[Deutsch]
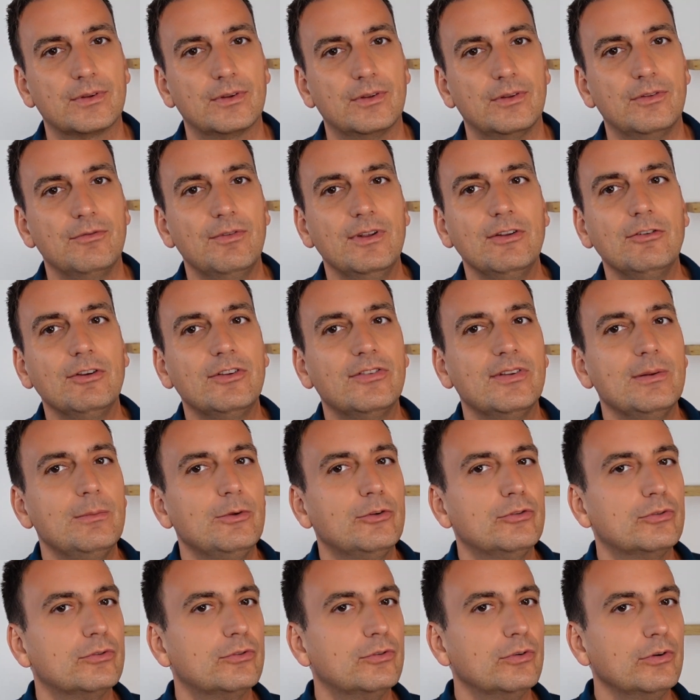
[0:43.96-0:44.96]
Und wenn du jetzt
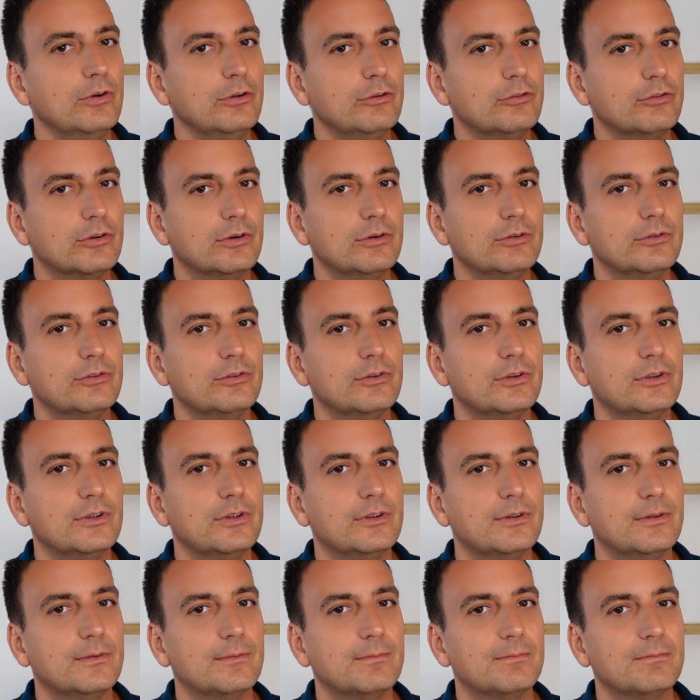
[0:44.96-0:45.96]
nämlich so zurückschaust,
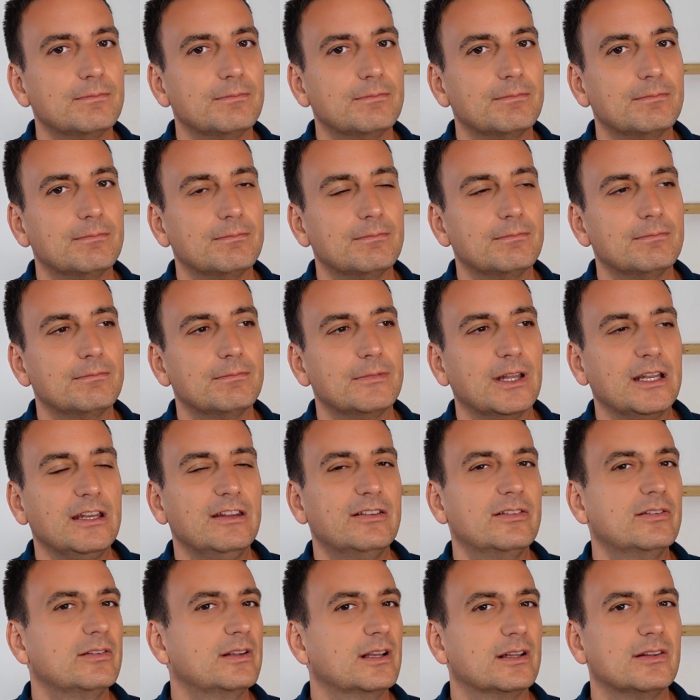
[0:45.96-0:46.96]
dann
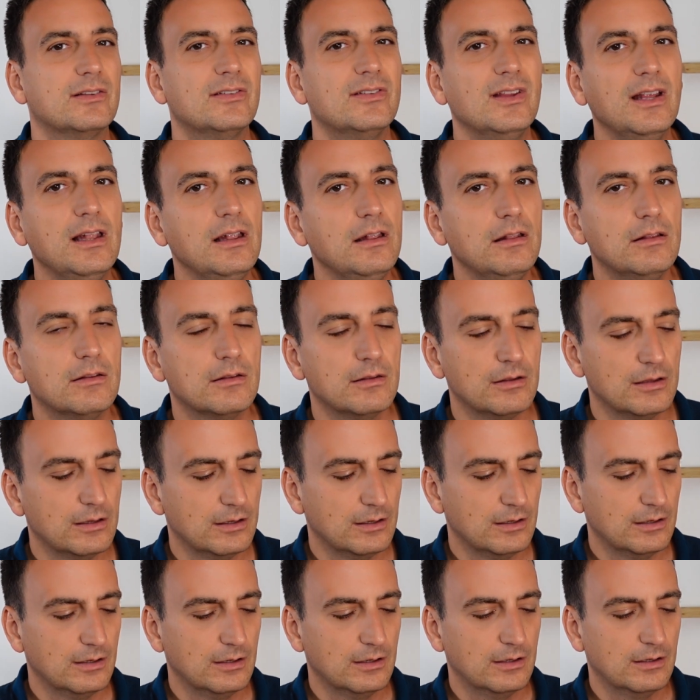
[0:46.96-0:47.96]
ist es ganz selten
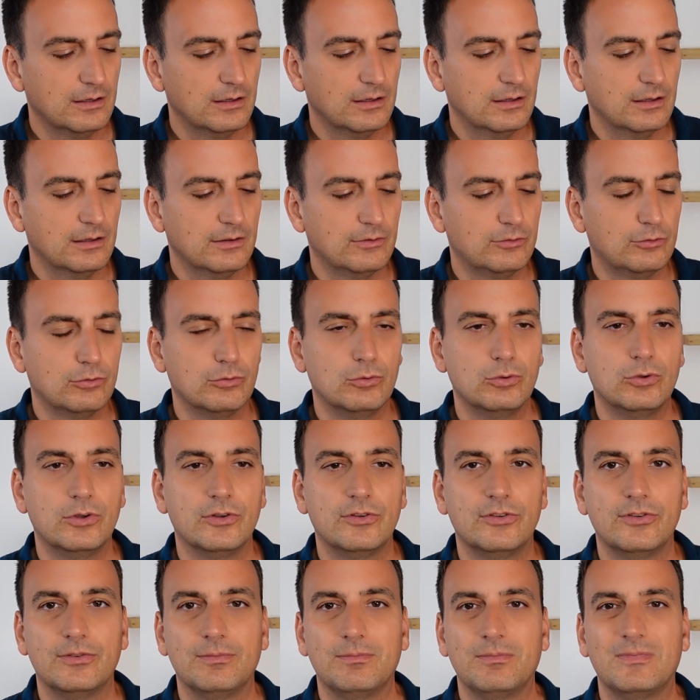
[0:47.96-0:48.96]
so,
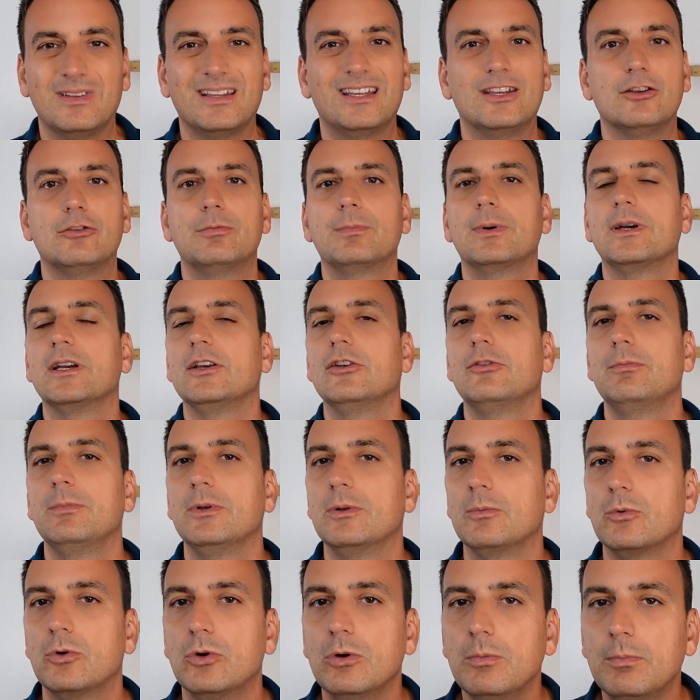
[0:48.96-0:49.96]
dass ein Gespräch
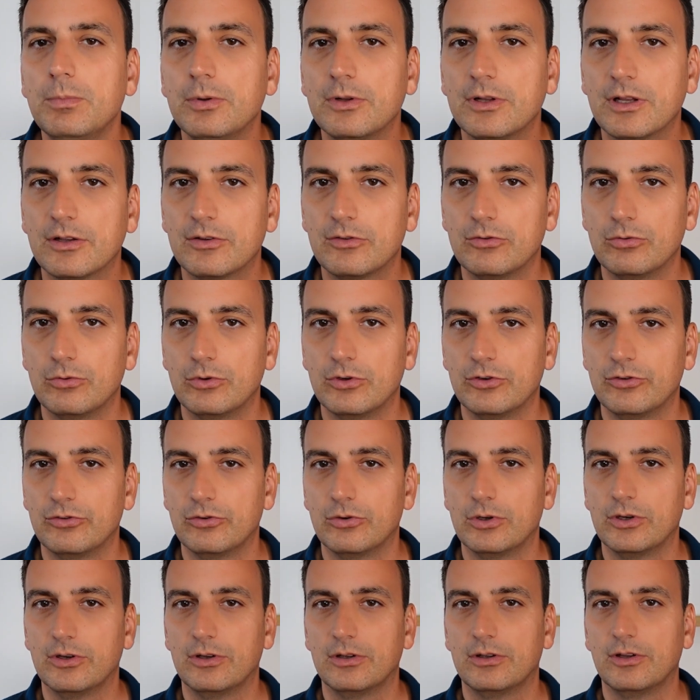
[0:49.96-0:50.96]
mit einem Kumpel dazu
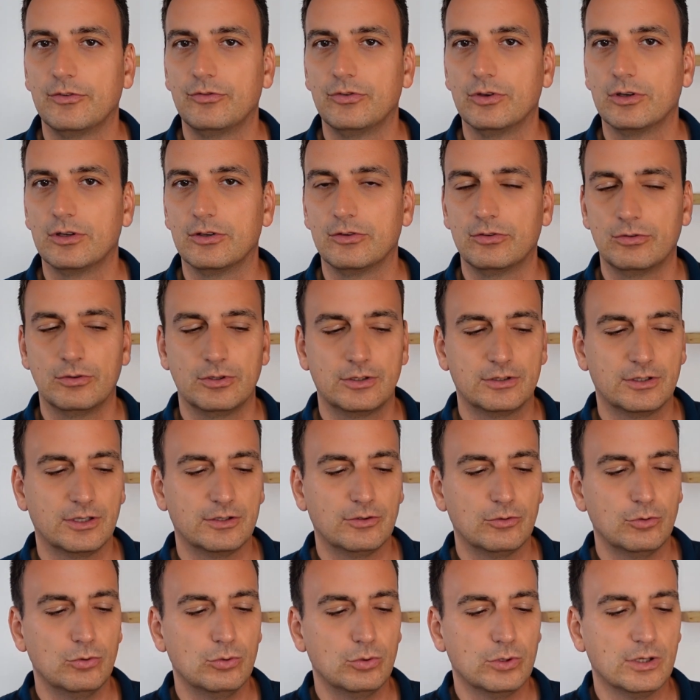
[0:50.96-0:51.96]
gesor dafür gesorgt
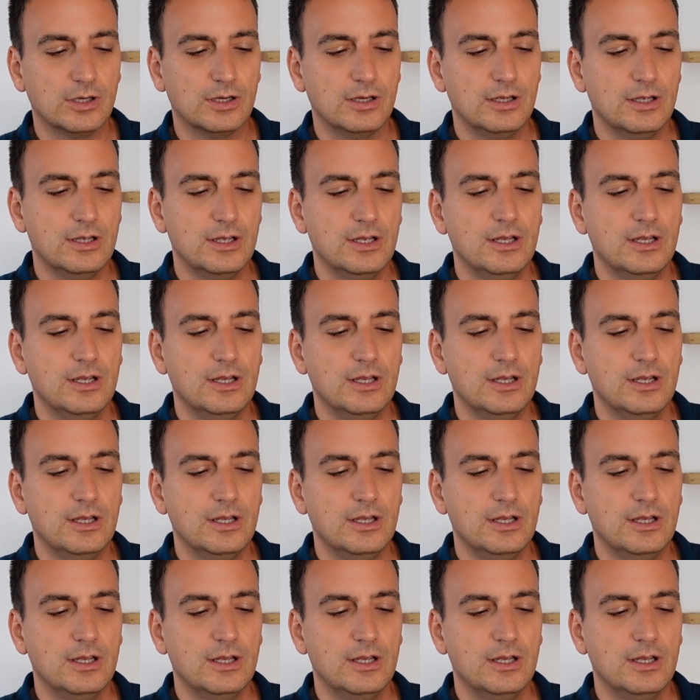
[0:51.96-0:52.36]
hat oder